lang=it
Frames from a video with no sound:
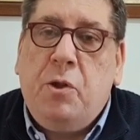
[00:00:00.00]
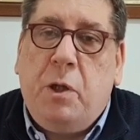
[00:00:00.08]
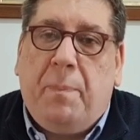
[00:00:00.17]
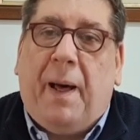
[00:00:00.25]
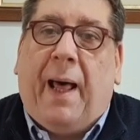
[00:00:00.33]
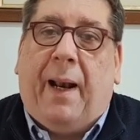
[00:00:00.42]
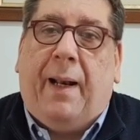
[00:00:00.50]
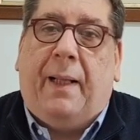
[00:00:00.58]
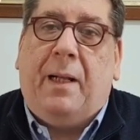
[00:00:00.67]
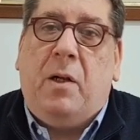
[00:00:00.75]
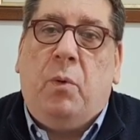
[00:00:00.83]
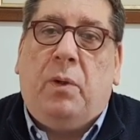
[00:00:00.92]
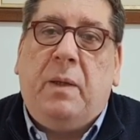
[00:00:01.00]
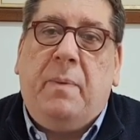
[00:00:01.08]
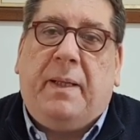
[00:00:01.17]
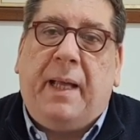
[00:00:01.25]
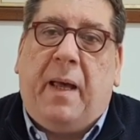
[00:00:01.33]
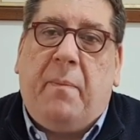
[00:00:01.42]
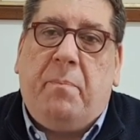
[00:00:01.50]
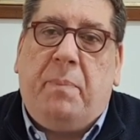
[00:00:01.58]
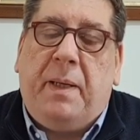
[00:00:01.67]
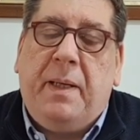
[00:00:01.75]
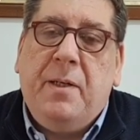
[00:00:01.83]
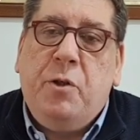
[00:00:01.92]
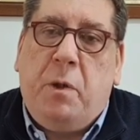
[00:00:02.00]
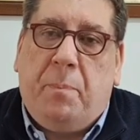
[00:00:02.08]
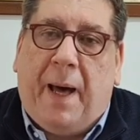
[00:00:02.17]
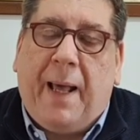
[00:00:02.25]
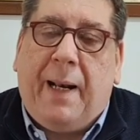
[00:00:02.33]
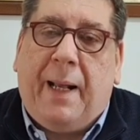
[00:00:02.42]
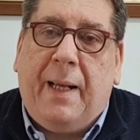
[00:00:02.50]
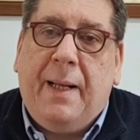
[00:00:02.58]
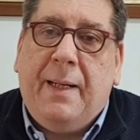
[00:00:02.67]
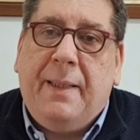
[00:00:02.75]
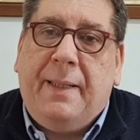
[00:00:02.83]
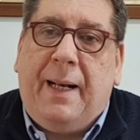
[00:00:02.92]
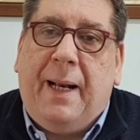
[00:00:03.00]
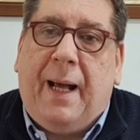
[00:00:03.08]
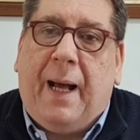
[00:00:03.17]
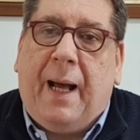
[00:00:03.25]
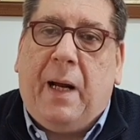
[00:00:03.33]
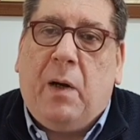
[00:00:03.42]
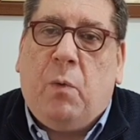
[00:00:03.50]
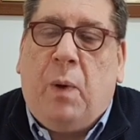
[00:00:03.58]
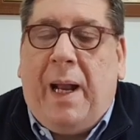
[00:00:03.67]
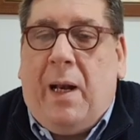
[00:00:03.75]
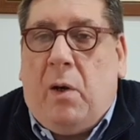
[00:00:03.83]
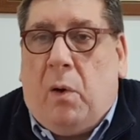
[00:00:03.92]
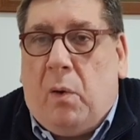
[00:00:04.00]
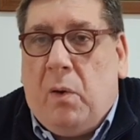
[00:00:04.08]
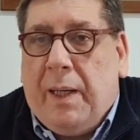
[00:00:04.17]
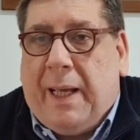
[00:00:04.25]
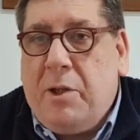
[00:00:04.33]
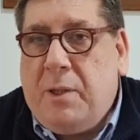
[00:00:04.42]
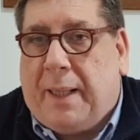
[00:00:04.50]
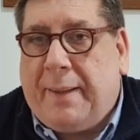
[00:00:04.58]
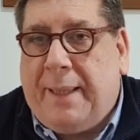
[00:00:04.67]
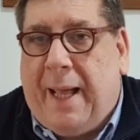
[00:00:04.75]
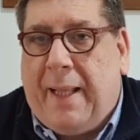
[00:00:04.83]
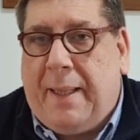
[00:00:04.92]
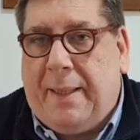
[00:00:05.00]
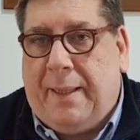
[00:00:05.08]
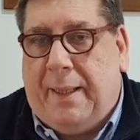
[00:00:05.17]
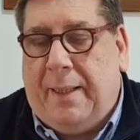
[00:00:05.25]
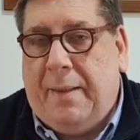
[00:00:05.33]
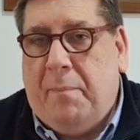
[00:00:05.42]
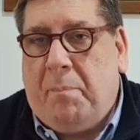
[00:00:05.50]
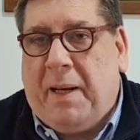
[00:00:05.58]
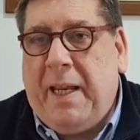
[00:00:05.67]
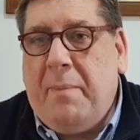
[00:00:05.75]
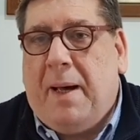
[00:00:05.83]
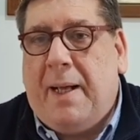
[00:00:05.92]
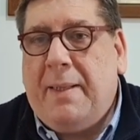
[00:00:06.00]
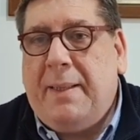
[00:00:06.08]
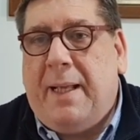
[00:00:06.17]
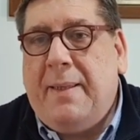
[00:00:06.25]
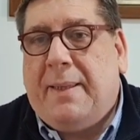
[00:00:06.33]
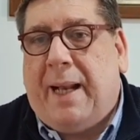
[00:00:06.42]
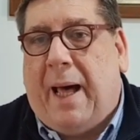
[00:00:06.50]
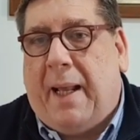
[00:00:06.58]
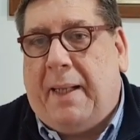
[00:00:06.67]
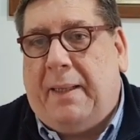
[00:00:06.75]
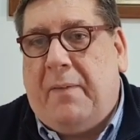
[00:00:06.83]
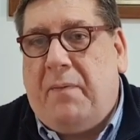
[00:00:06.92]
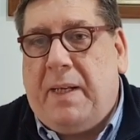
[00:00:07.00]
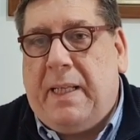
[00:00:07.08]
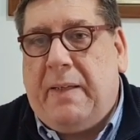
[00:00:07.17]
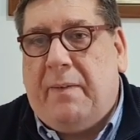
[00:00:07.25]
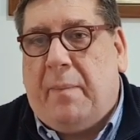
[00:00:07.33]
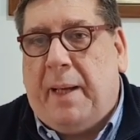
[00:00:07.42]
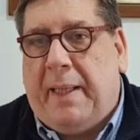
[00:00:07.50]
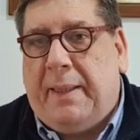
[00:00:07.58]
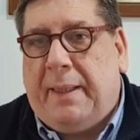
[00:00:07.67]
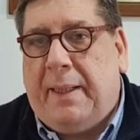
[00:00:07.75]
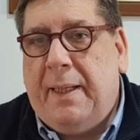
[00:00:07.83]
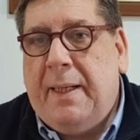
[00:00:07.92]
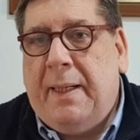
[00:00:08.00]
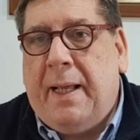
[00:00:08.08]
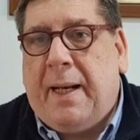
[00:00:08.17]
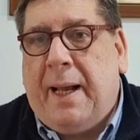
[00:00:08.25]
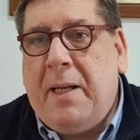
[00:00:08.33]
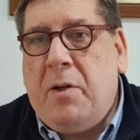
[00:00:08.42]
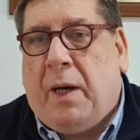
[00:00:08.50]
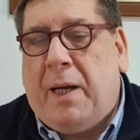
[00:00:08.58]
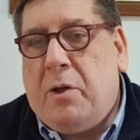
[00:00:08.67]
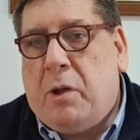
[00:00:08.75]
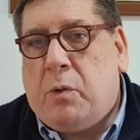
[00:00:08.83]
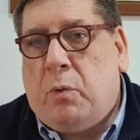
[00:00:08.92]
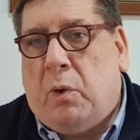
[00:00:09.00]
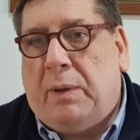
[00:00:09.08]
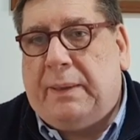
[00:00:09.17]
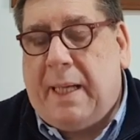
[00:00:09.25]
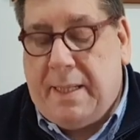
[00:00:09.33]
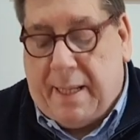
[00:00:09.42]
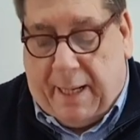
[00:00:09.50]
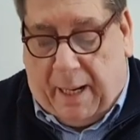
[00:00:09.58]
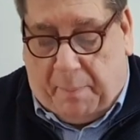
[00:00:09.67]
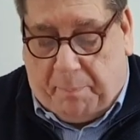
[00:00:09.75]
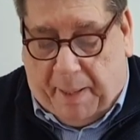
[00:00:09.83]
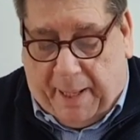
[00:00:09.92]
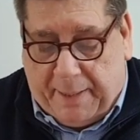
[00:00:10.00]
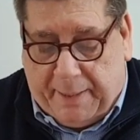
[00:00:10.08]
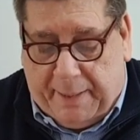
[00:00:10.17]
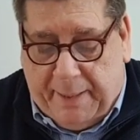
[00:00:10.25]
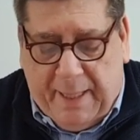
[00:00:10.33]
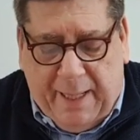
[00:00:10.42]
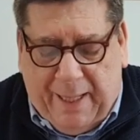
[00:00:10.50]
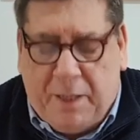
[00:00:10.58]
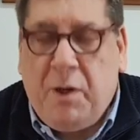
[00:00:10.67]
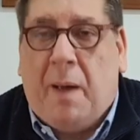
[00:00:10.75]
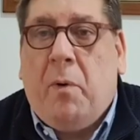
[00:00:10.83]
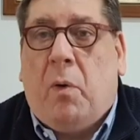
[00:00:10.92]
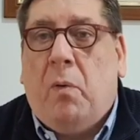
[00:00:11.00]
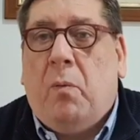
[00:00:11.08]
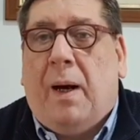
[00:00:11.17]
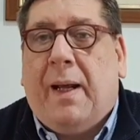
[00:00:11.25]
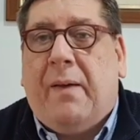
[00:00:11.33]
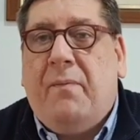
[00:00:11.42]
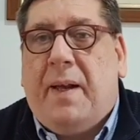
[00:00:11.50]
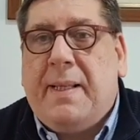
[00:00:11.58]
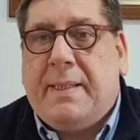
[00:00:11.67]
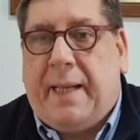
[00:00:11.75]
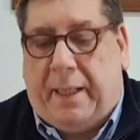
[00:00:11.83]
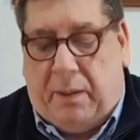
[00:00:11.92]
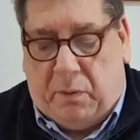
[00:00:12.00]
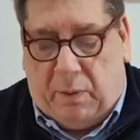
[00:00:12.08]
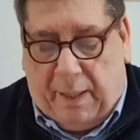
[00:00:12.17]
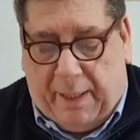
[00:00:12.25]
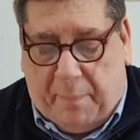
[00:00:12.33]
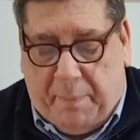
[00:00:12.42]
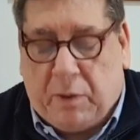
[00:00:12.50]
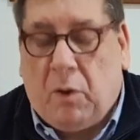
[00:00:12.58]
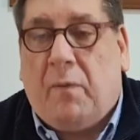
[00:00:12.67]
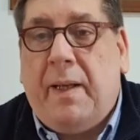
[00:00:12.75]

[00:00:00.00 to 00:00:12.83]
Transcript: ci parla degli ultimi tempi, ci parla della quello che ci attende prima di entrare definitivamente nel regno che Gesù consegnerà al Padre. Leggiamo qualche versetto dal capitolo